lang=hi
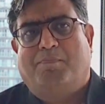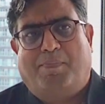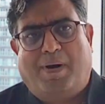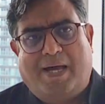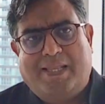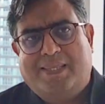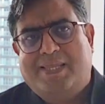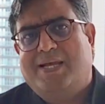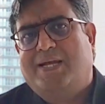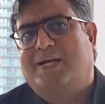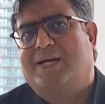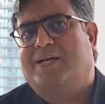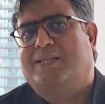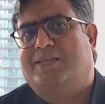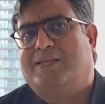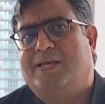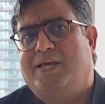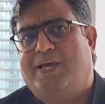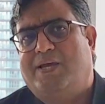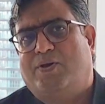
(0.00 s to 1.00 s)
बातें
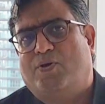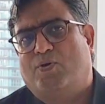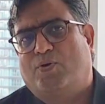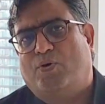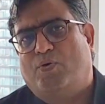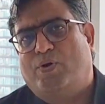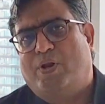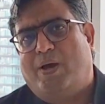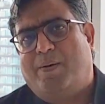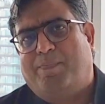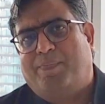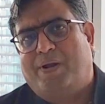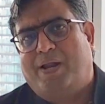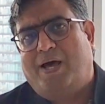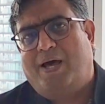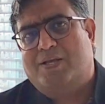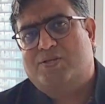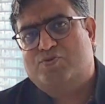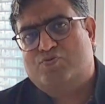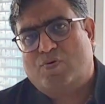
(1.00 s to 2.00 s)
करते हैं क्योंकि उन्हें
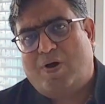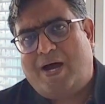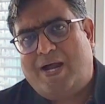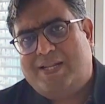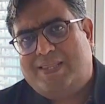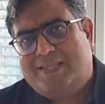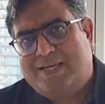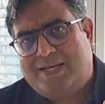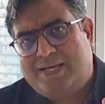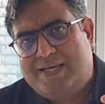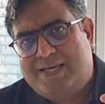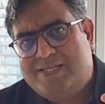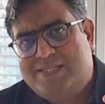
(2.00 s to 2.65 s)
अपना स्वार्थ